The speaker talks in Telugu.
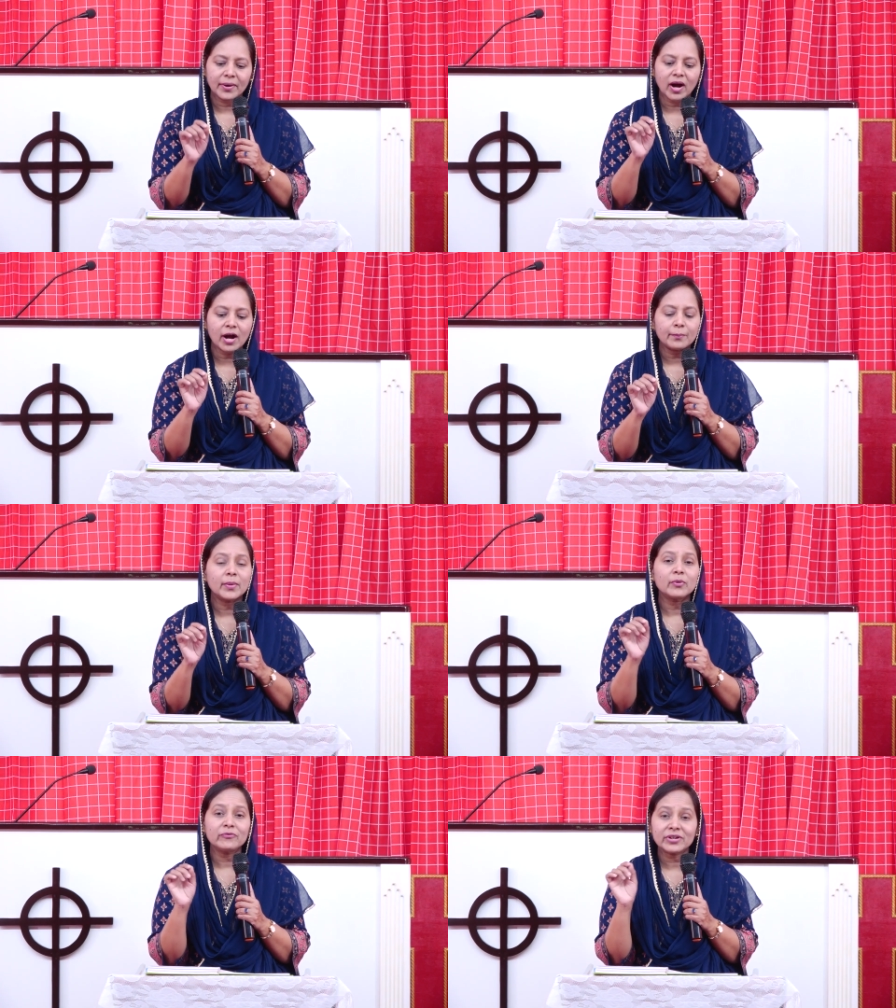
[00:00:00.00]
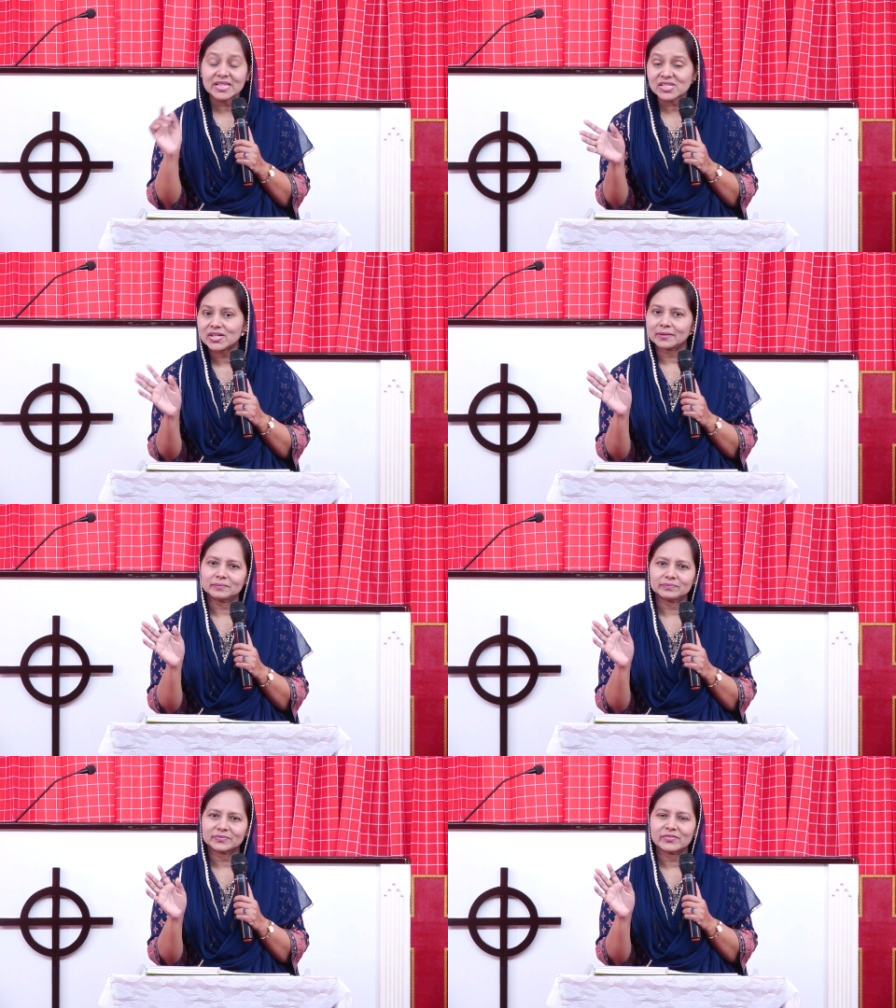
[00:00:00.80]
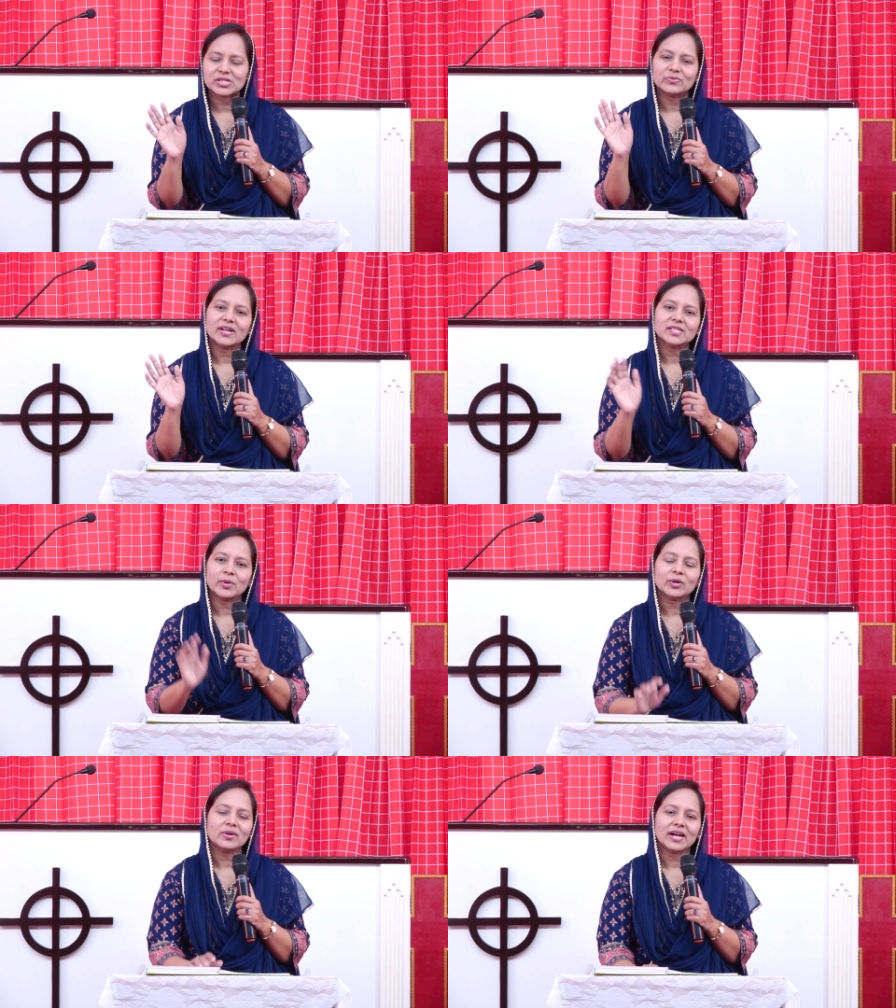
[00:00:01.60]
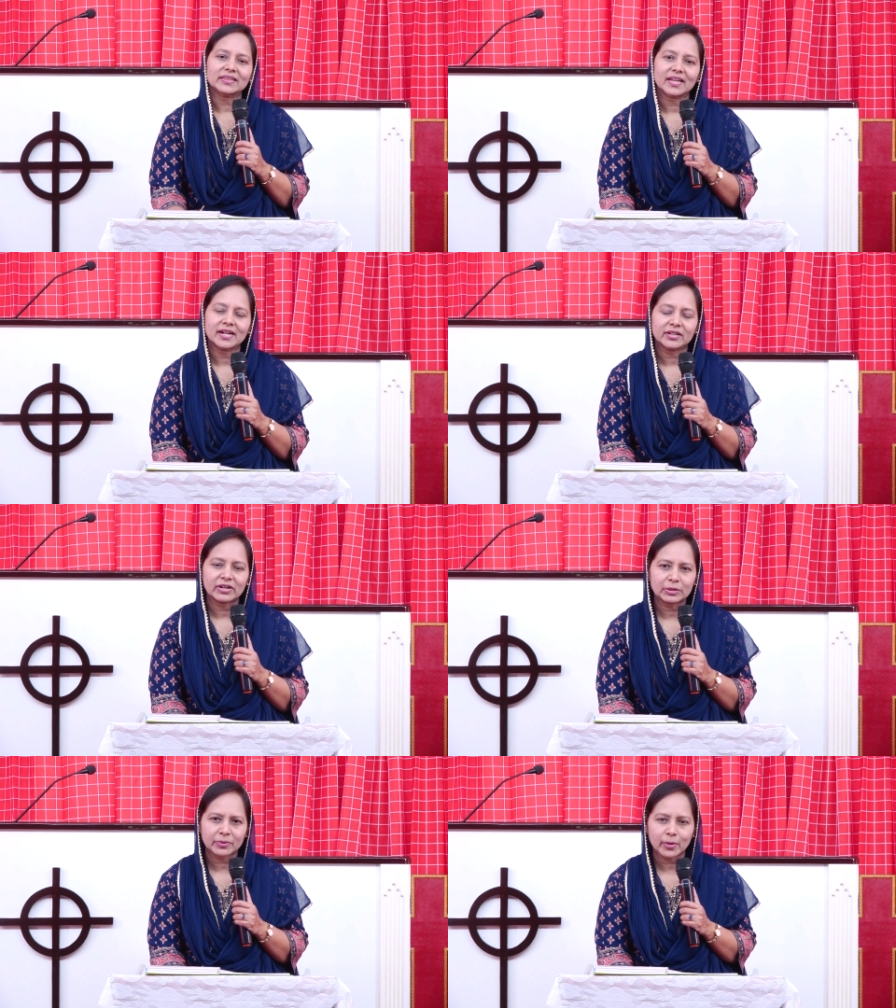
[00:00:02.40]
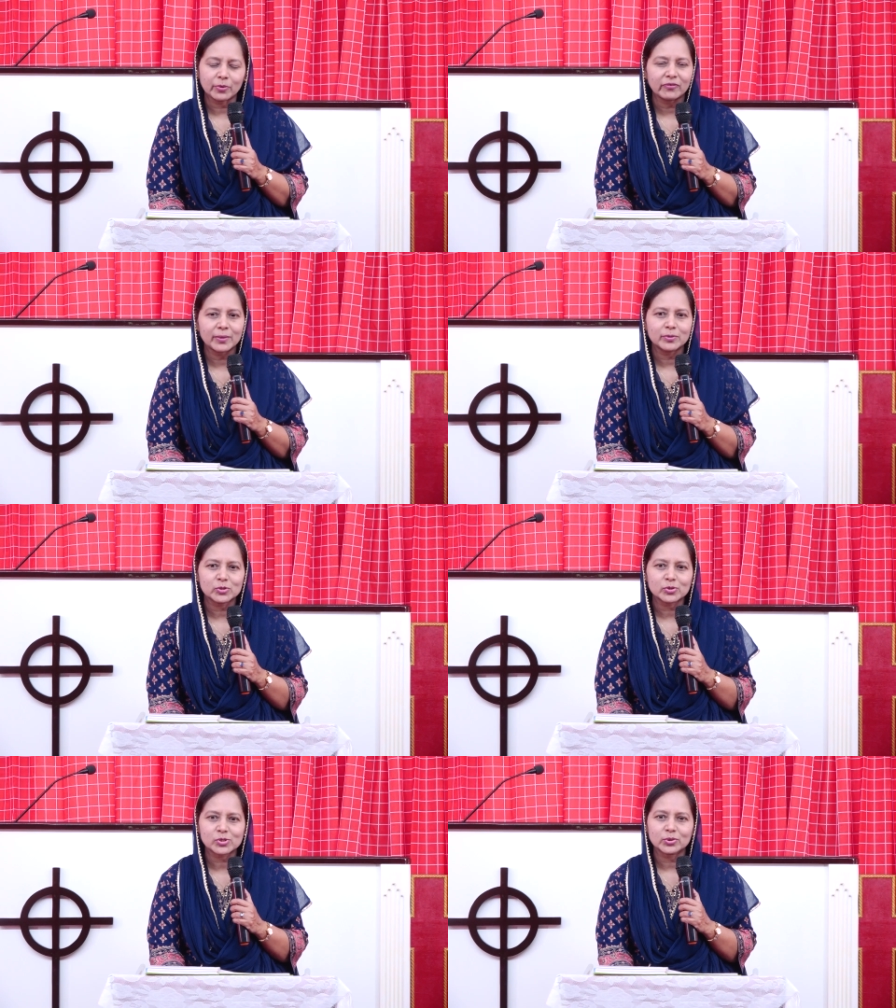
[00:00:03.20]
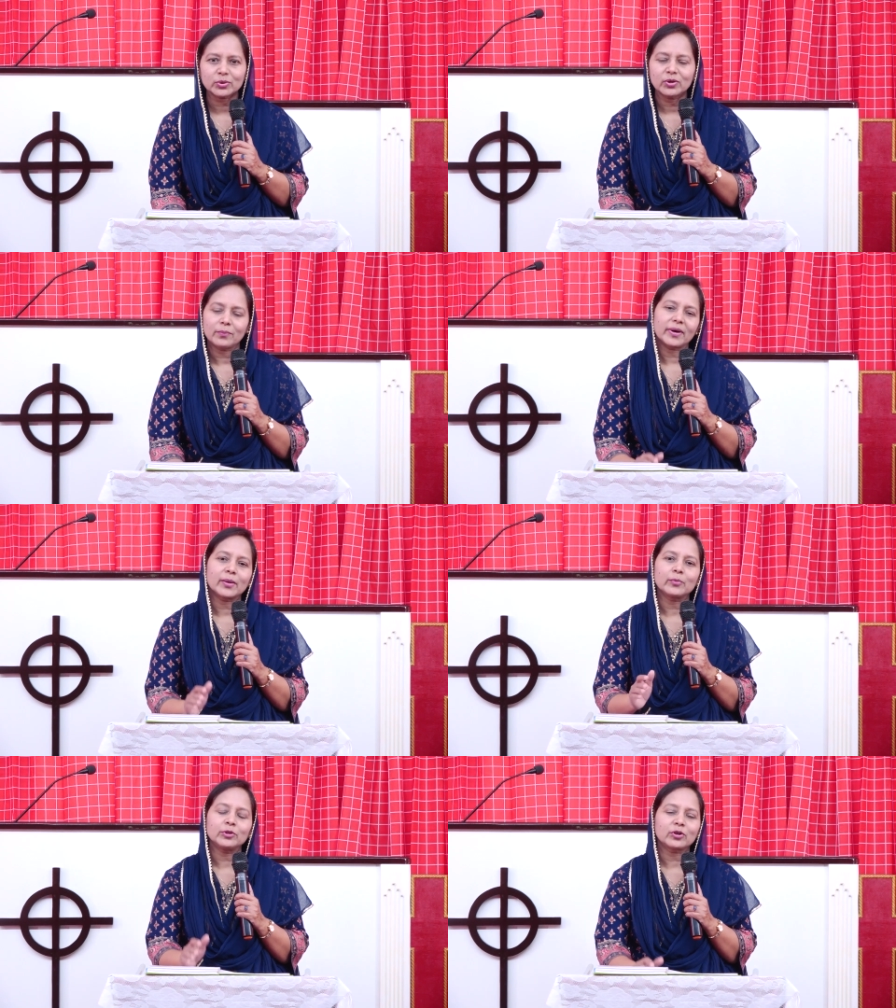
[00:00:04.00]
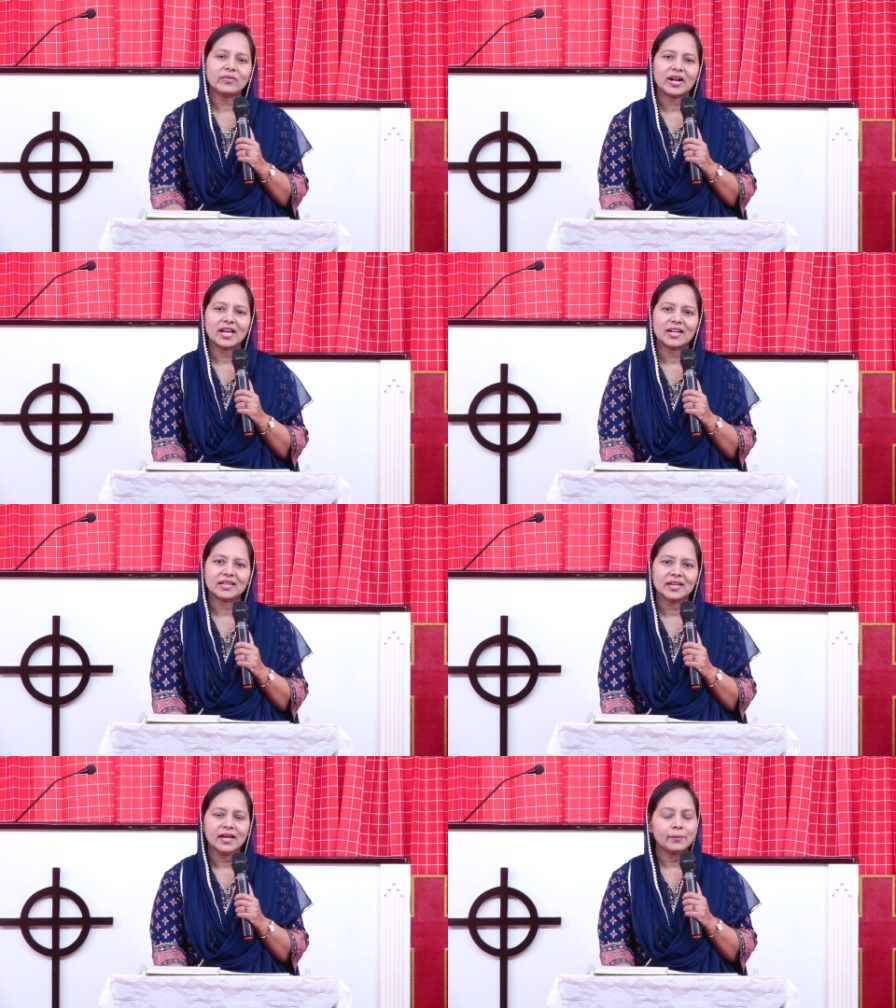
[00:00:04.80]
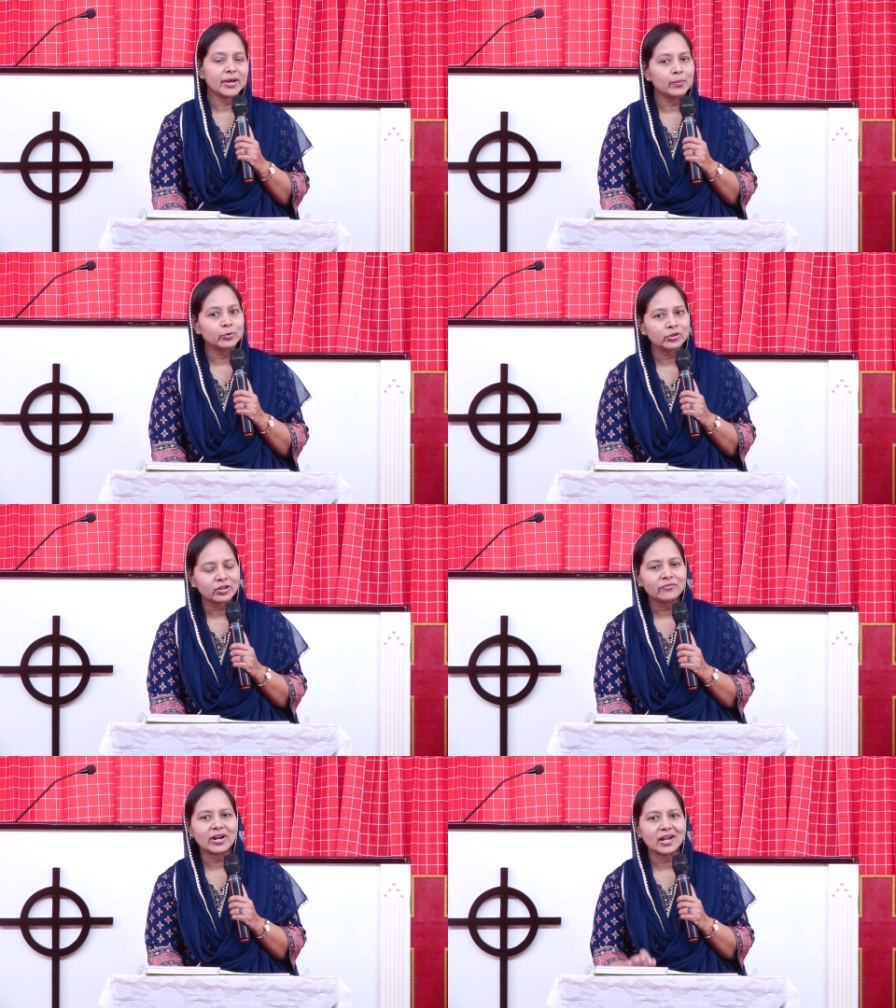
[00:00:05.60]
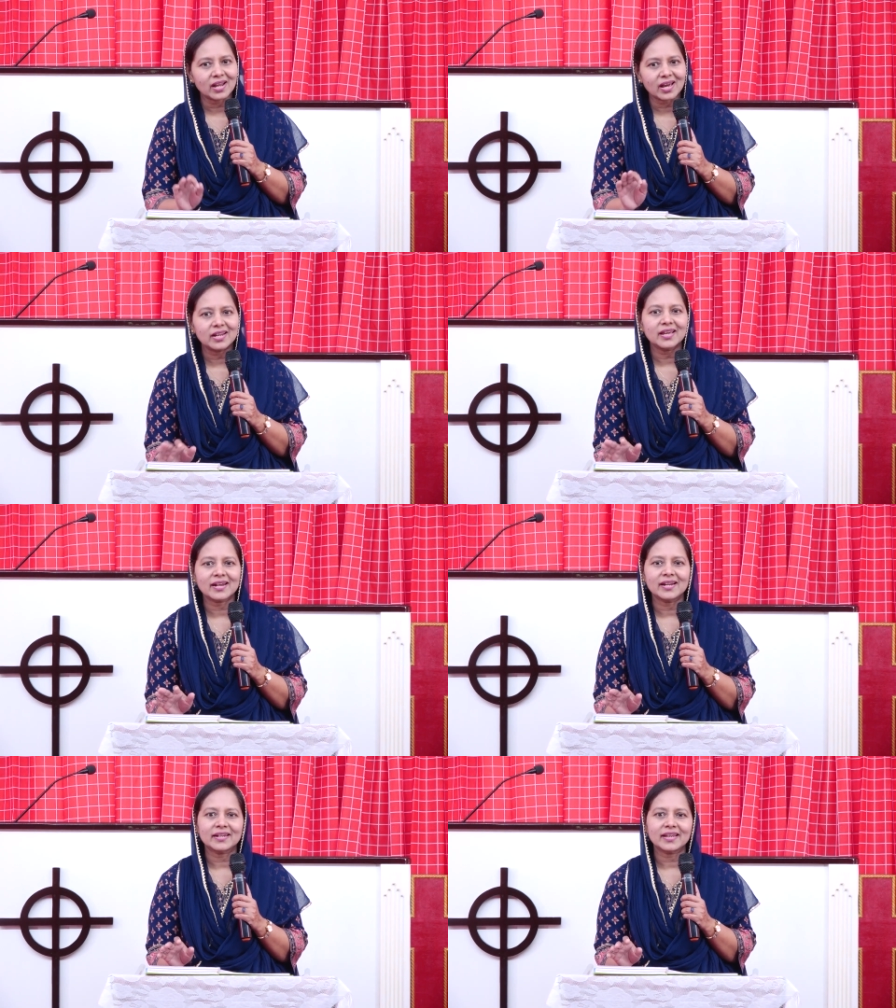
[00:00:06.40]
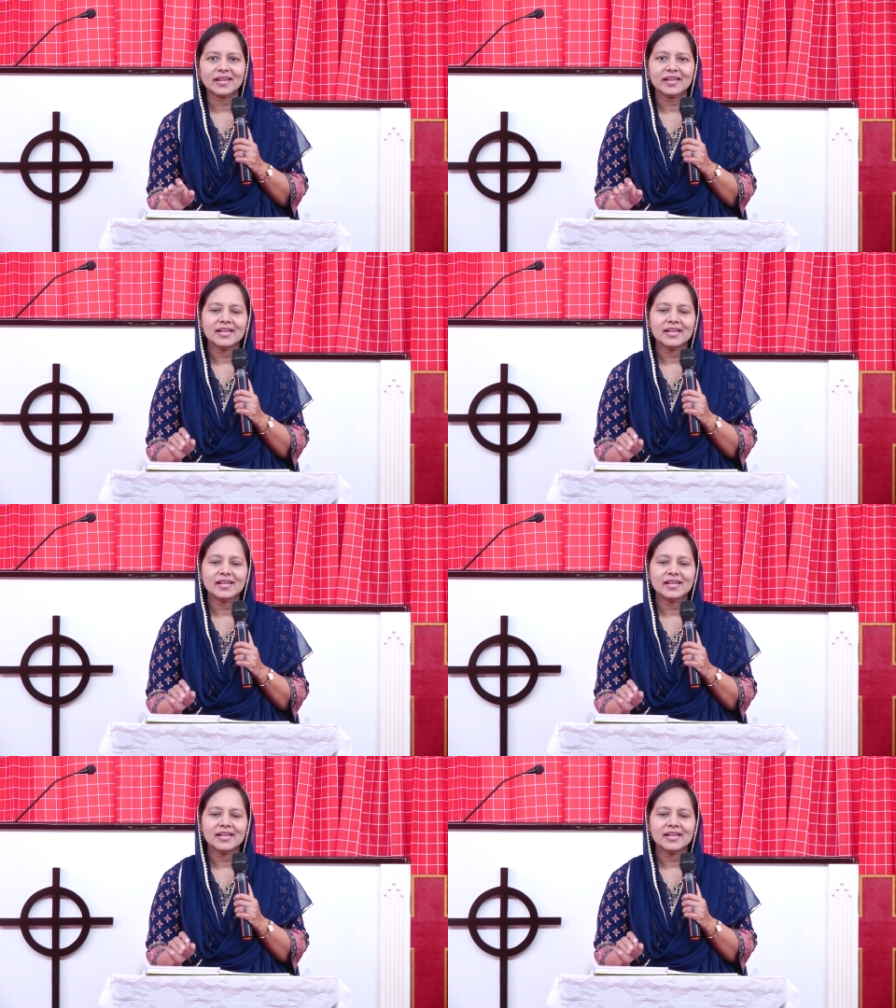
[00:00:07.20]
పాపము విడిచి విశ్వాసమునకు కర్త అయినటువంటి ప్రభు వైపు చూస్తూ మనం ముందుకు వెళ్ళాలి మనం ముందుకు వెళ్ళాలి అని అంటే